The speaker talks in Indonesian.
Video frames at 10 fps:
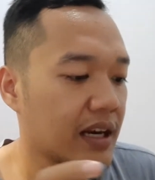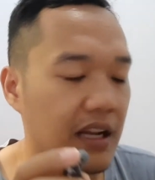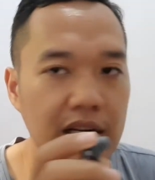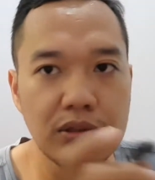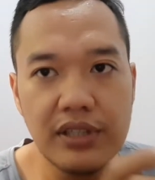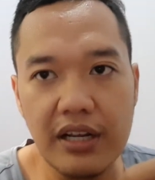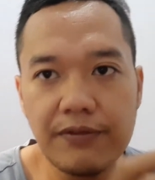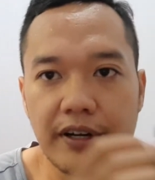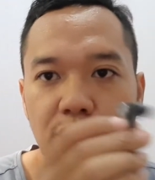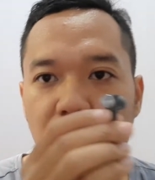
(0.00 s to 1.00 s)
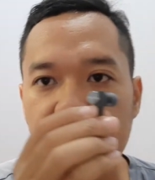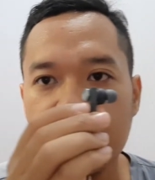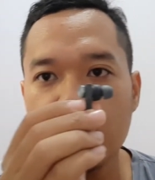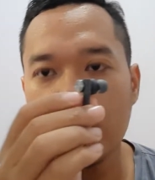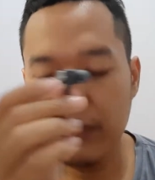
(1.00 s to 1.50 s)
Lalu driver unitnya
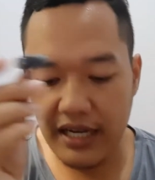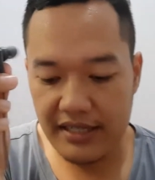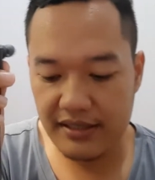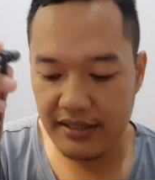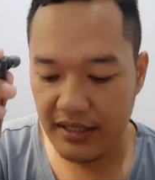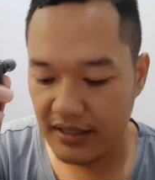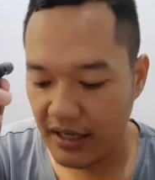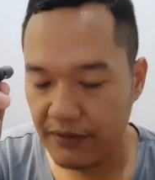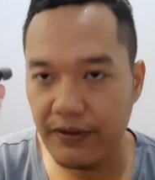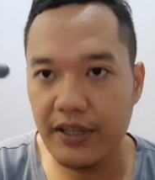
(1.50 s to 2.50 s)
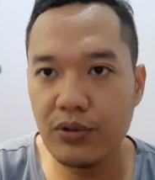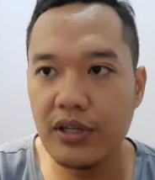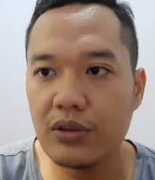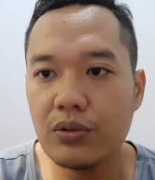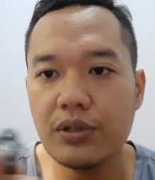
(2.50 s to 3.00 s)
12. Jadi driver
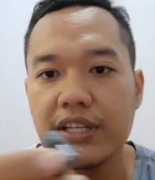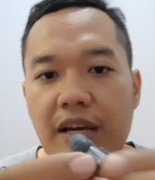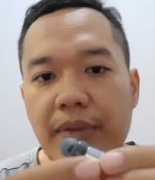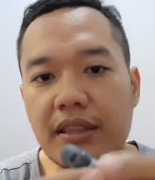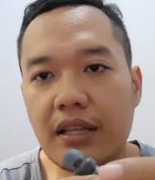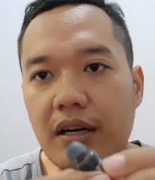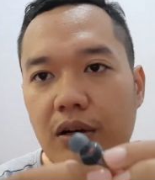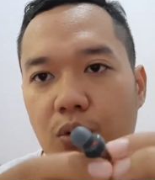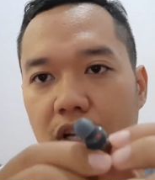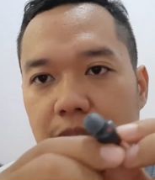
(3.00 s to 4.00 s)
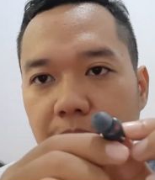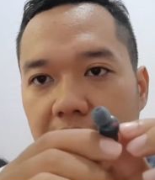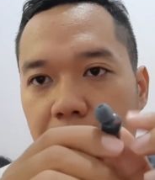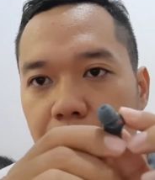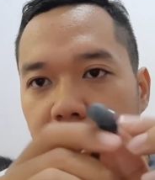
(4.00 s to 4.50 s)
unit tuh diameter luas
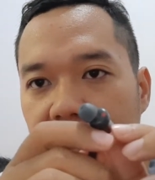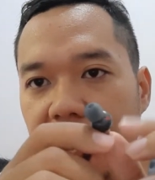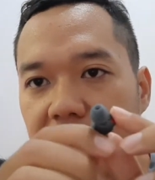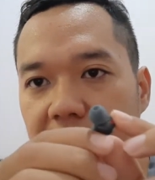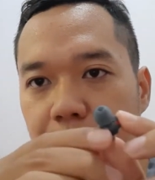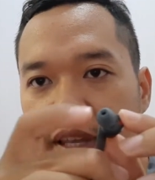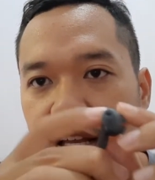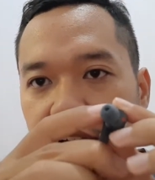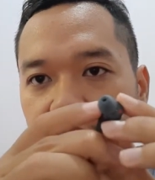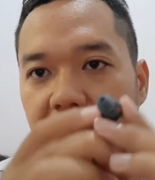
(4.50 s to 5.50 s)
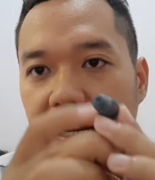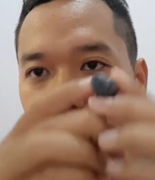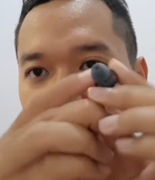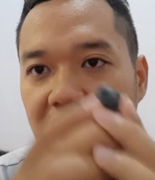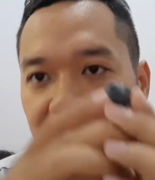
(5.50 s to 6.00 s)
penampang dari speaker
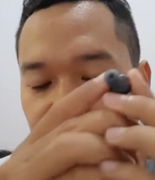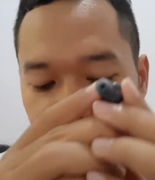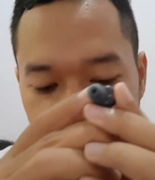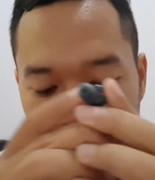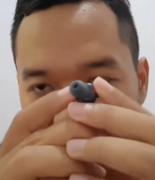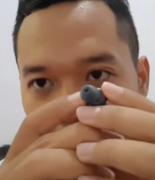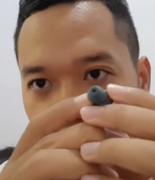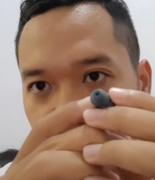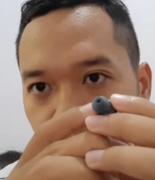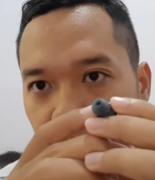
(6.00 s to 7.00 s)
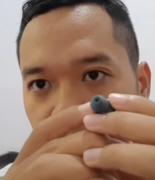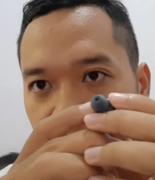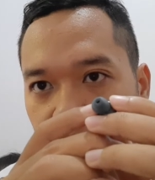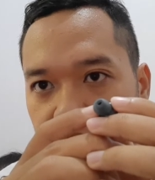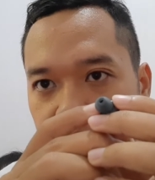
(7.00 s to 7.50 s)
dalamnya itu loh. Ini
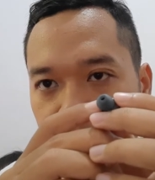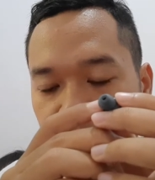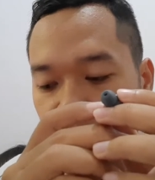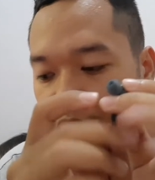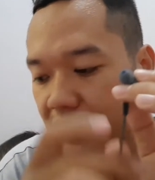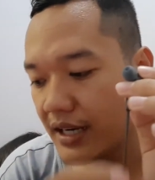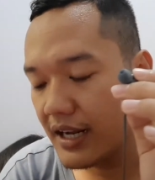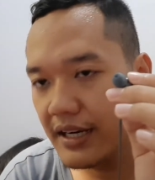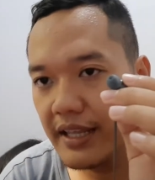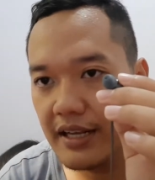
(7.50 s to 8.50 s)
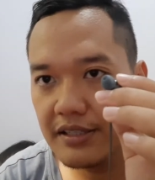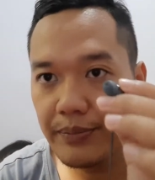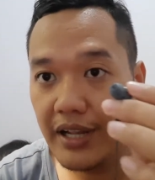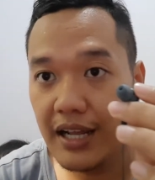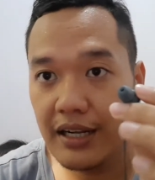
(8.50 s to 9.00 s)
12 mm, ada yang 9,
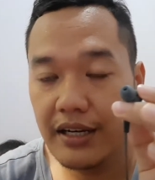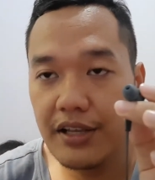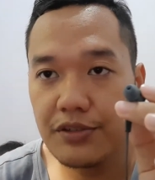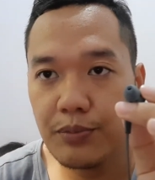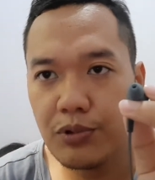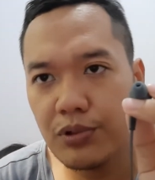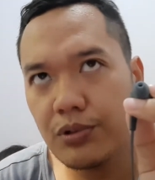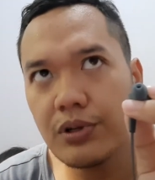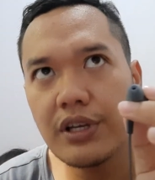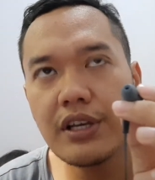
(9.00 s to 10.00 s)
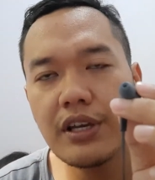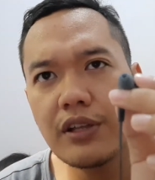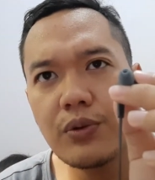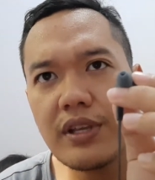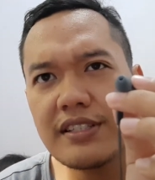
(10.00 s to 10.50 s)
ada yang 10.
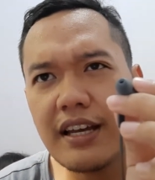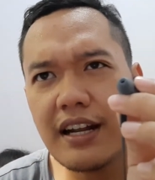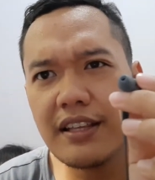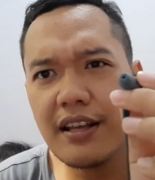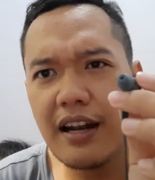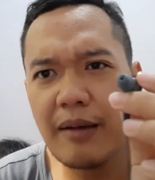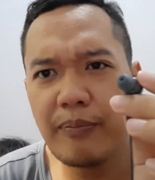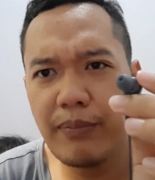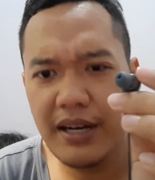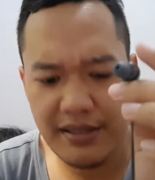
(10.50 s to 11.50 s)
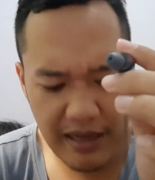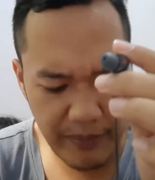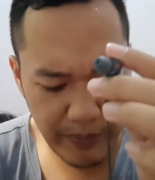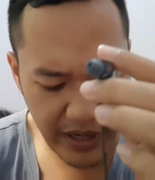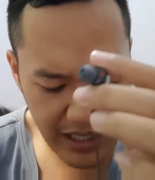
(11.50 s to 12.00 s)
Itu kisarannya 8
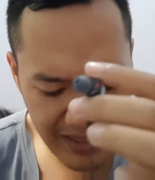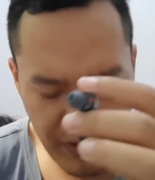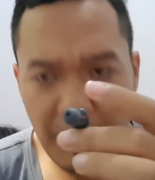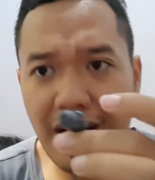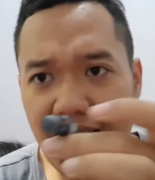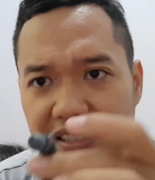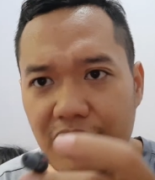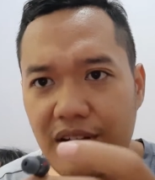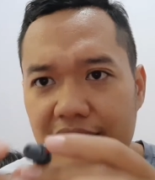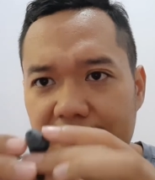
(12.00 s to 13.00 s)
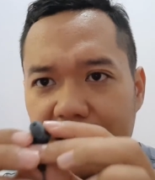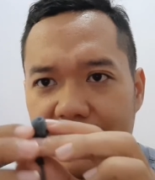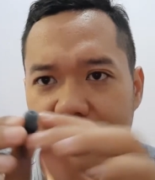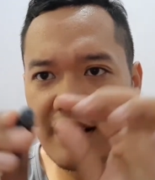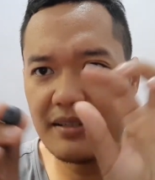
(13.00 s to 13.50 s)
sampai 15 kalau nggak salah
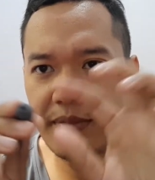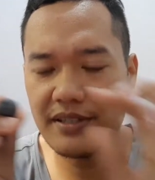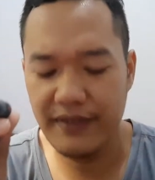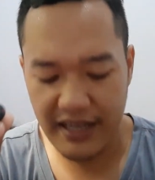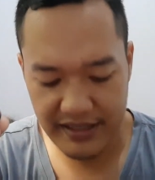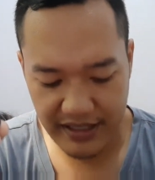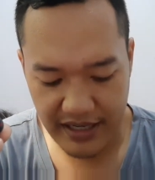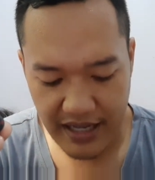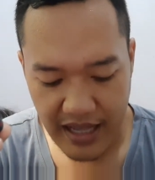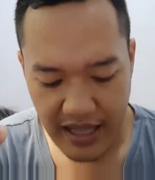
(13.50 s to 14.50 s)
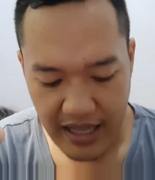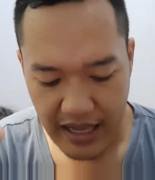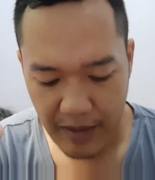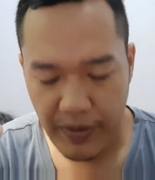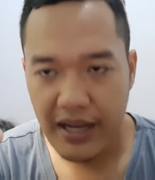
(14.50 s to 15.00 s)
saya spesifikasinya.
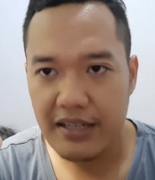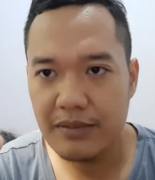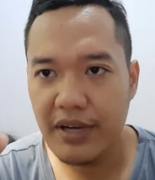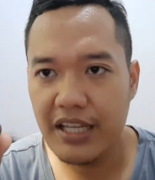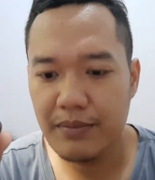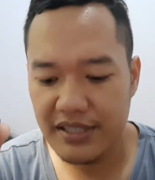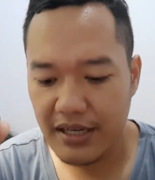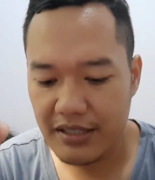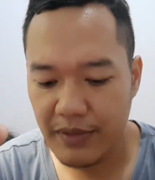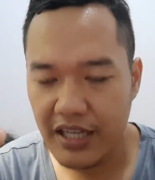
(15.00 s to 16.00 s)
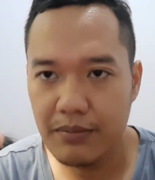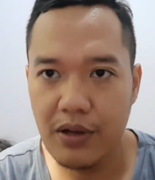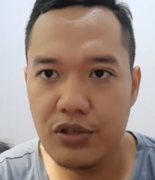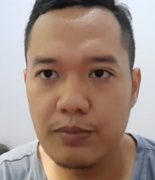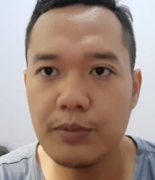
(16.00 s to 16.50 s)
Apakah semakin besar semakin
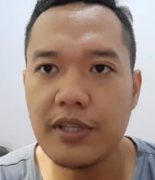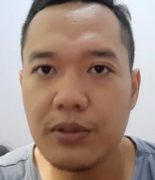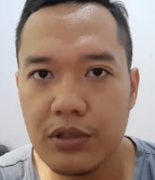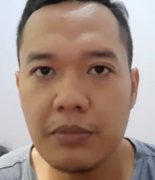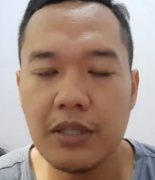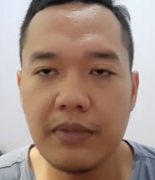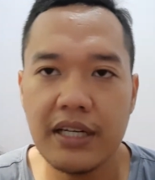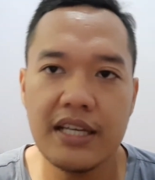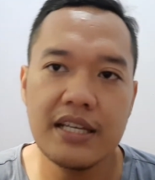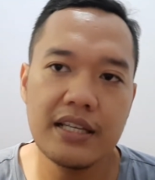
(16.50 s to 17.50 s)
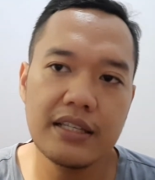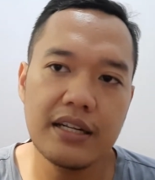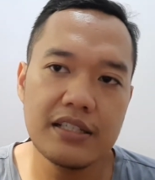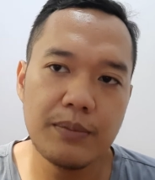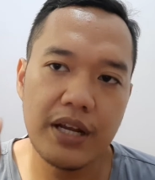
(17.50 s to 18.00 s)
bagus? Belum tentu teman-teman.
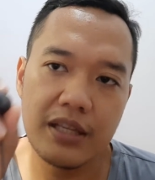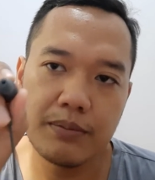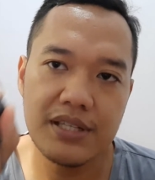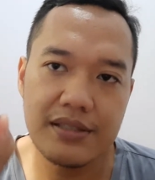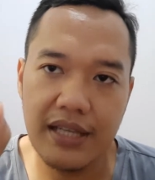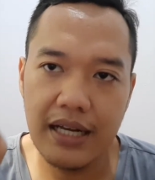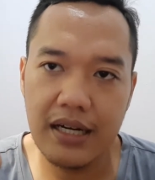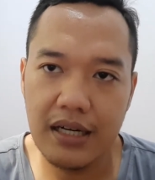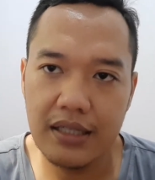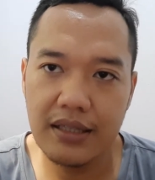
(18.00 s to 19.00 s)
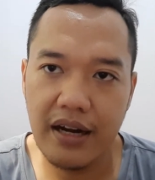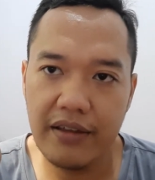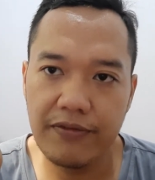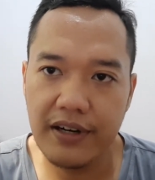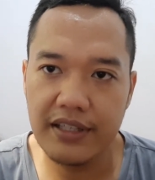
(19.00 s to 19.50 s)
Jadi semakin besar
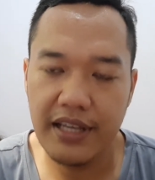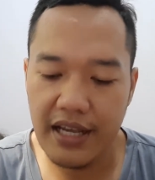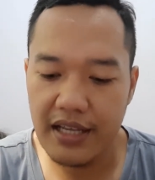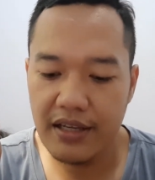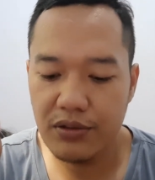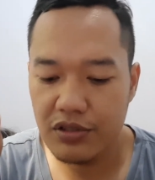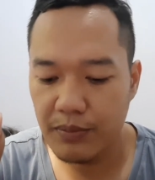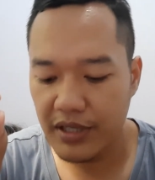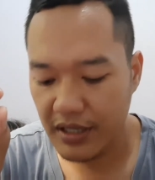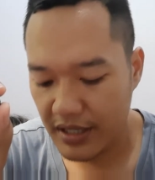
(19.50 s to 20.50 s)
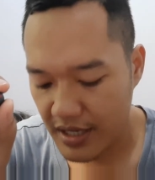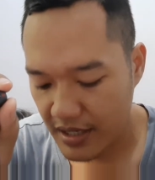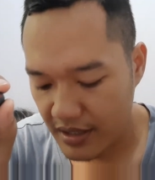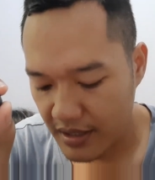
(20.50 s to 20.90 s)
drivernya itu sebenarnya